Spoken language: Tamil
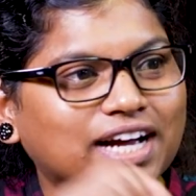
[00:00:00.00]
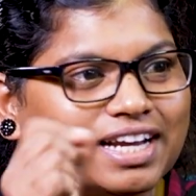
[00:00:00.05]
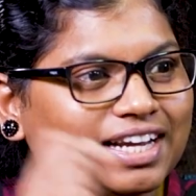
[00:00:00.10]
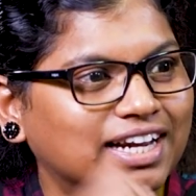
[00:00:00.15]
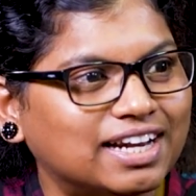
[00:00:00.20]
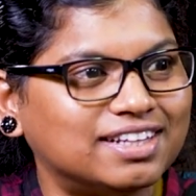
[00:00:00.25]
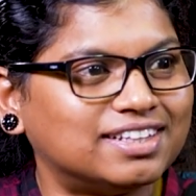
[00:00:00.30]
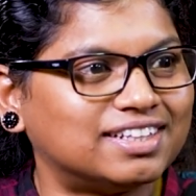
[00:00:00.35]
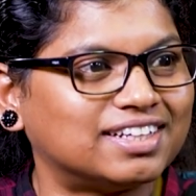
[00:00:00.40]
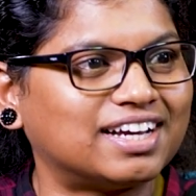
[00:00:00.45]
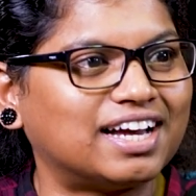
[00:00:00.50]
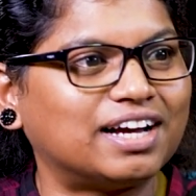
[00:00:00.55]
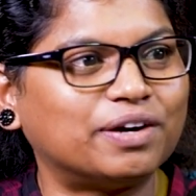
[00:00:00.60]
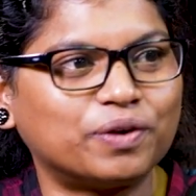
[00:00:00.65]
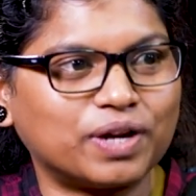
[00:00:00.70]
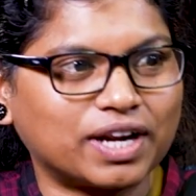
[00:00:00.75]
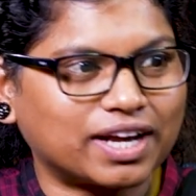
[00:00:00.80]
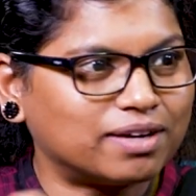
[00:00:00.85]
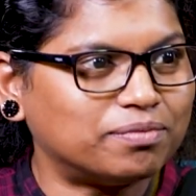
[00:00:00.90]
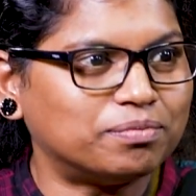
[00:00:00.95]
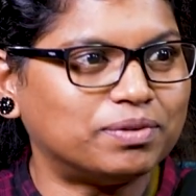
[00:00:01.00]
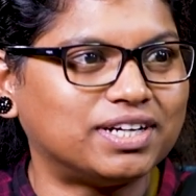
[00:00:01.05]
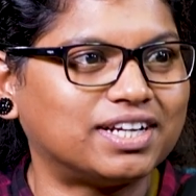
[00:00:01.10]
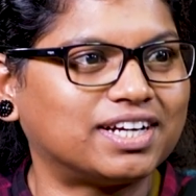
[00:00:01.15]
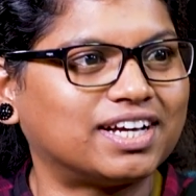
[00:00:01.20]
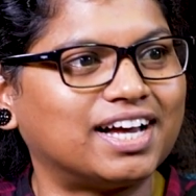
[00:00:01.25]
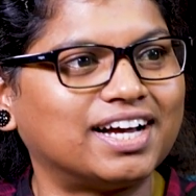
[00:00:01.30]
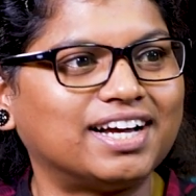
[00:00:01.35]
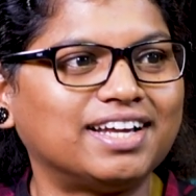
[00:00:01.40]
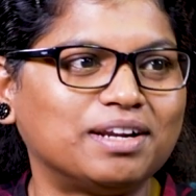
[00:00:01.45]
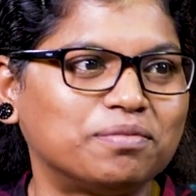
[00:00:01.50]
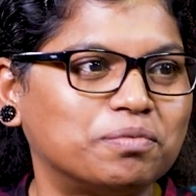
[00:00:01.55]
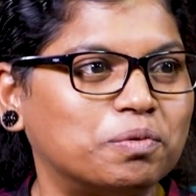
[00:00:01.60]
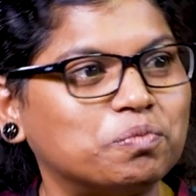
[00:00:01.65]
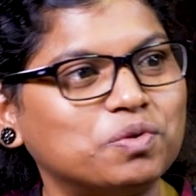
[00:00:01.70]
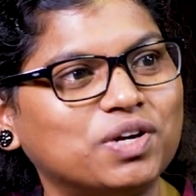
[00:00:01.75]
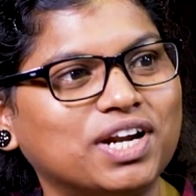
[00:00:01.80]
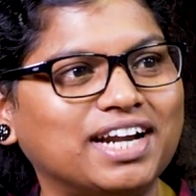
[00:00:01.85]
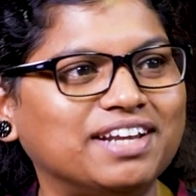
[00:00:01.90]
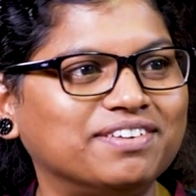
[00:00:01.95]
கையெழுத்துக்காக ஒரு ரெக்கமெண்டுக்காக நம்ம
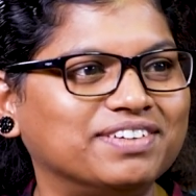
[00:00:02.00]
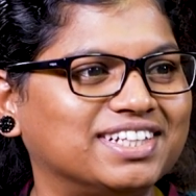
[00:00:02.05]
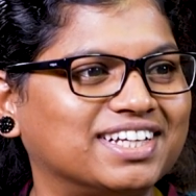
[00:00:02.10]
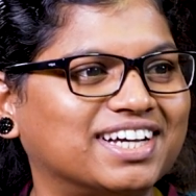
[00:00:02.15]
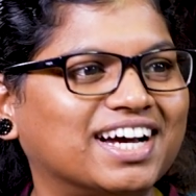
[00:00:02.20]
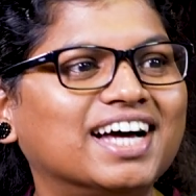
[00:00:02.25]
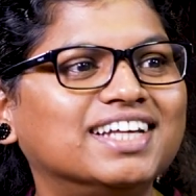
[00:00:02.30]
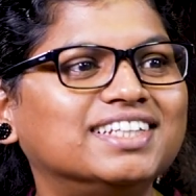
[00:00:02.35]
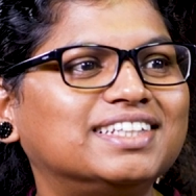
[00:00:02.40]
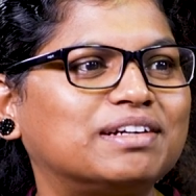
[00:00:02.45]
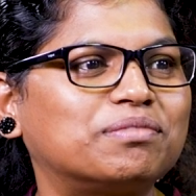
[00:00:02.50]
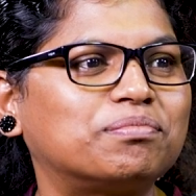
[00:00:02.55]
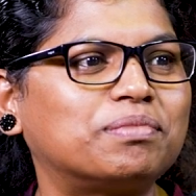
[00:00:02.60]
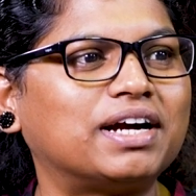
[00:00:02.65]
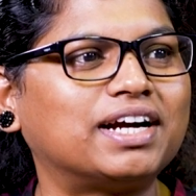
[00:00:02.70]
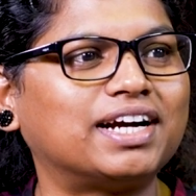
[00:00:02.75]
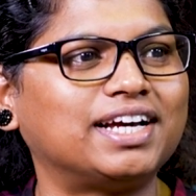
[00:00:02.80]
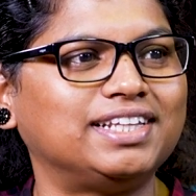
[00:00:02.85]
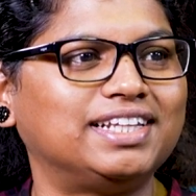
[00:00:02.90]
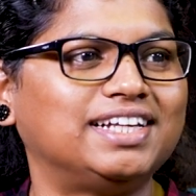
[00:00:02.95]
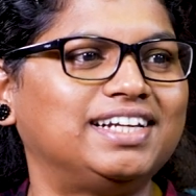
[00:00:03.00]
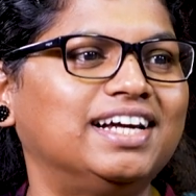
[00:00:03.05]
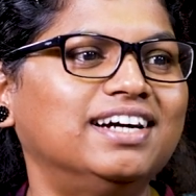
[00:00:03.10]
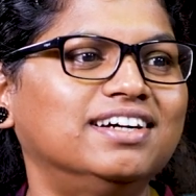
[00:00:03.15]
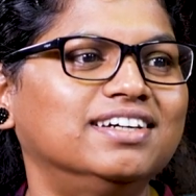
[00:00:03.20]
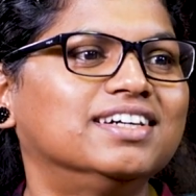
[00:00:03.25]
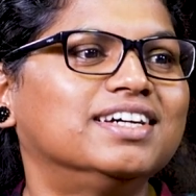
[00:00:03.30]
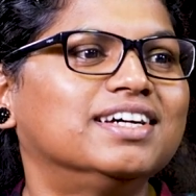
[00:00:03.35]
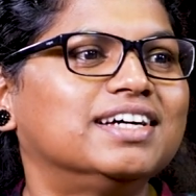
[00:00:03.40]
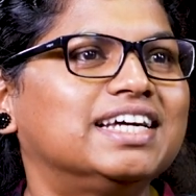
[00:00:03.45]
முன்னாடி வந்து காத்திருப்பாங்க இதெல்லாம்